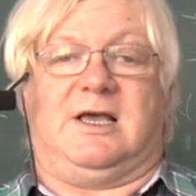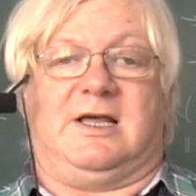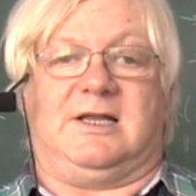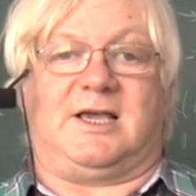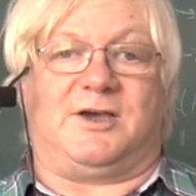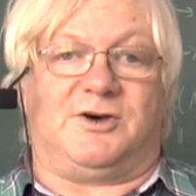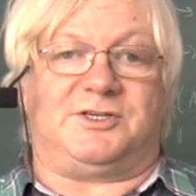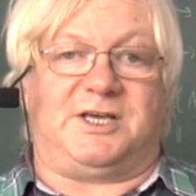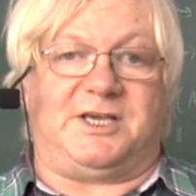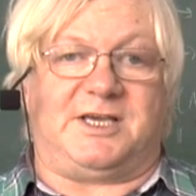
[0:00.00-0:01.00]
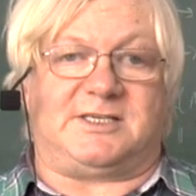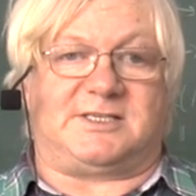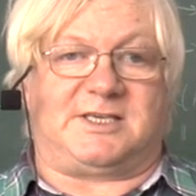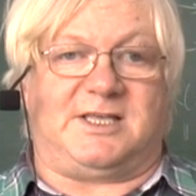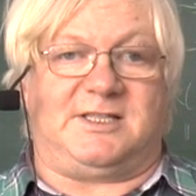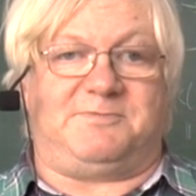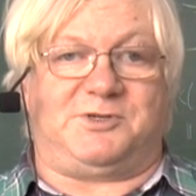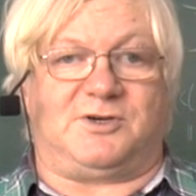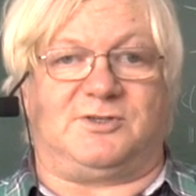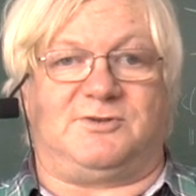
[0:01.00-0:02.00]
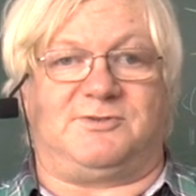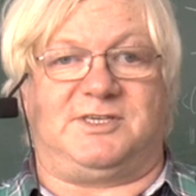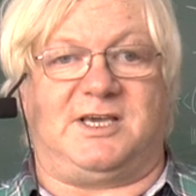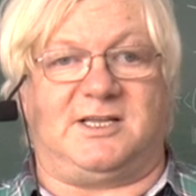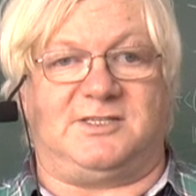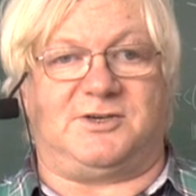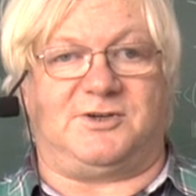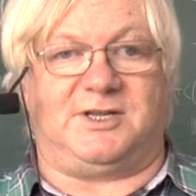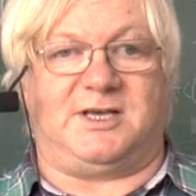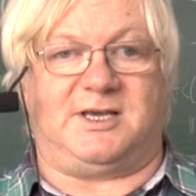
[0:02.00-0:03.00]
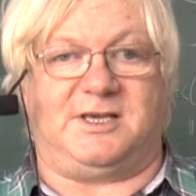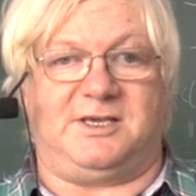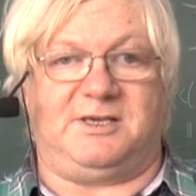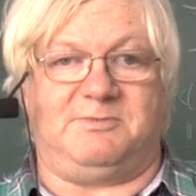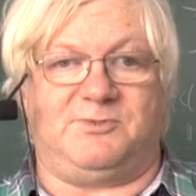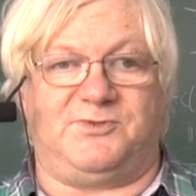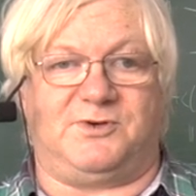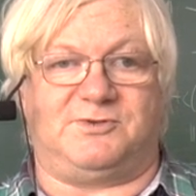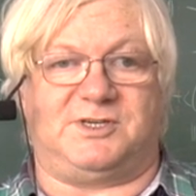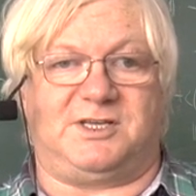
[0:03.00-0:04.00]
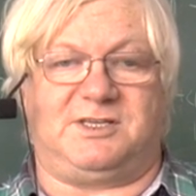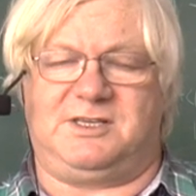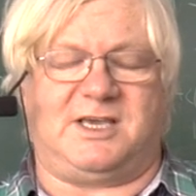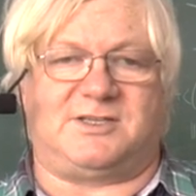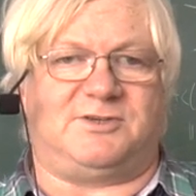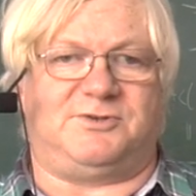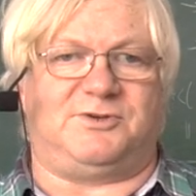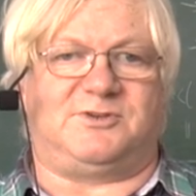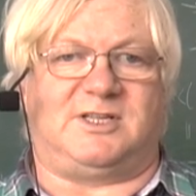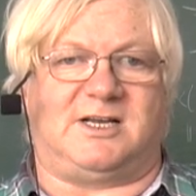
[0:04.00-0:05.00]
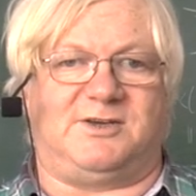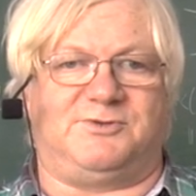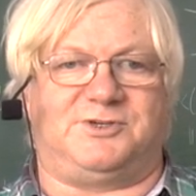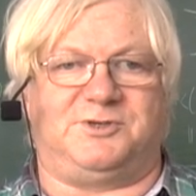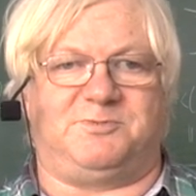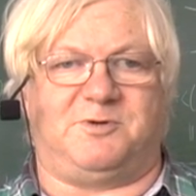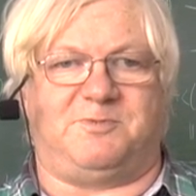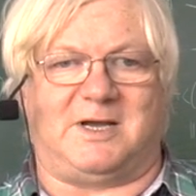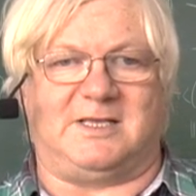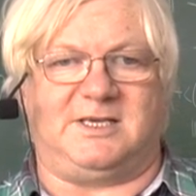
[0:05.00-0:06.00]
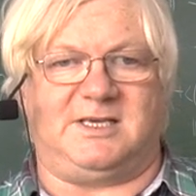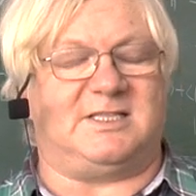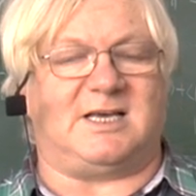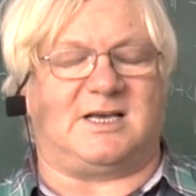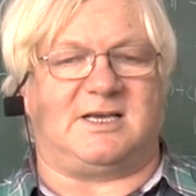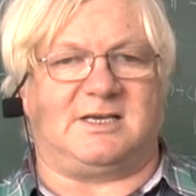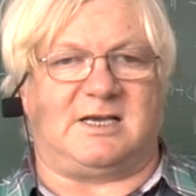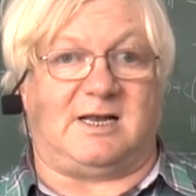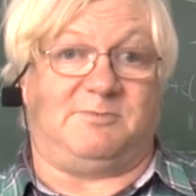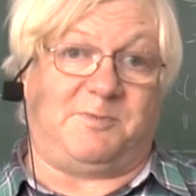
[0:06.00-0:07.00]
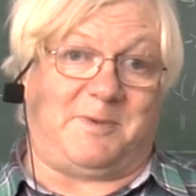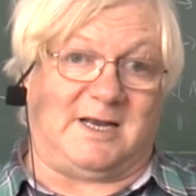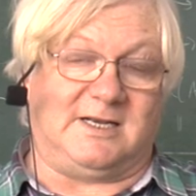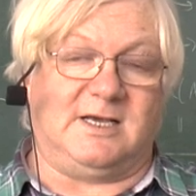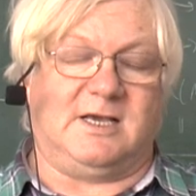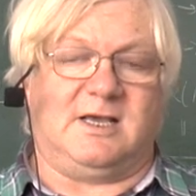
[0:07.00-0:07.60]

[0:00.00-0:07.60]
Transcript: Najgorzej jest, kiedy przychodzą zniechęcone i mówią, że nie chcą się już dalej uczyć, bo pani i tak albo pan